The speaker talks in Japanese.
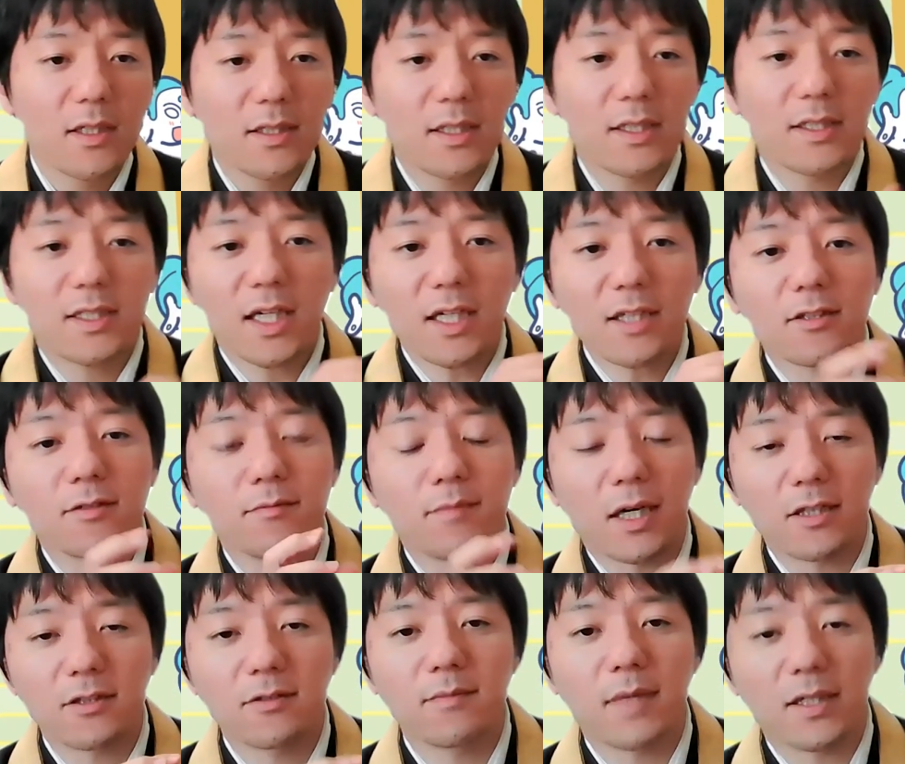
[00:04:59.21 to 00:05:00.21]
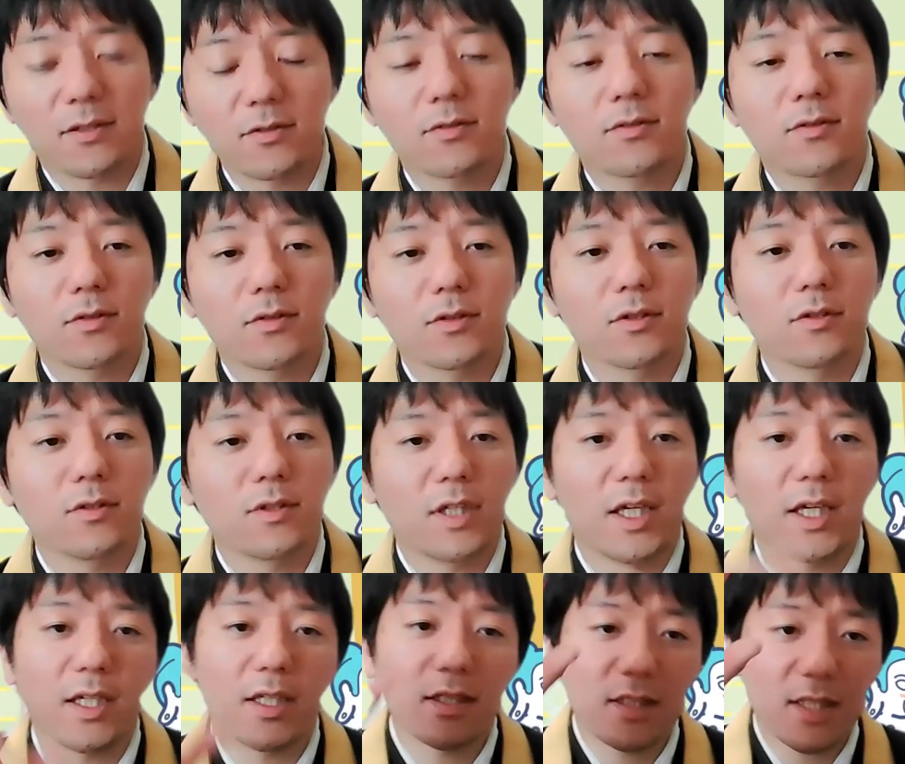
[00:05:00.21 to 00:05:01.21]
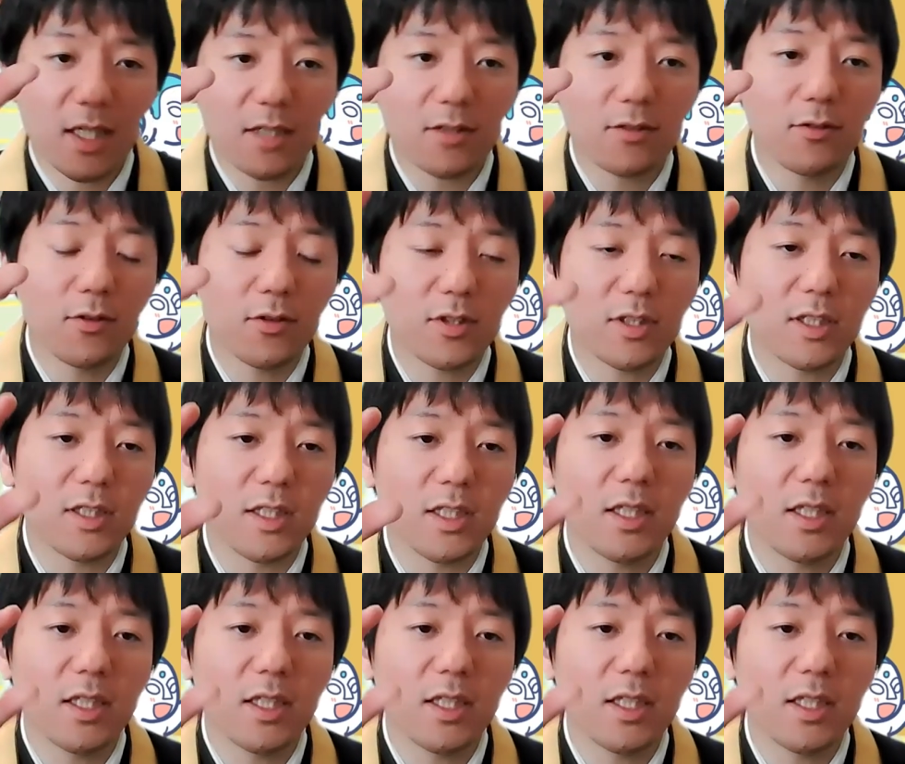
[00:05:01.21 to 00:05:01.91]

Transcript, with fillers: で、尺〇〇という、えー、尺の字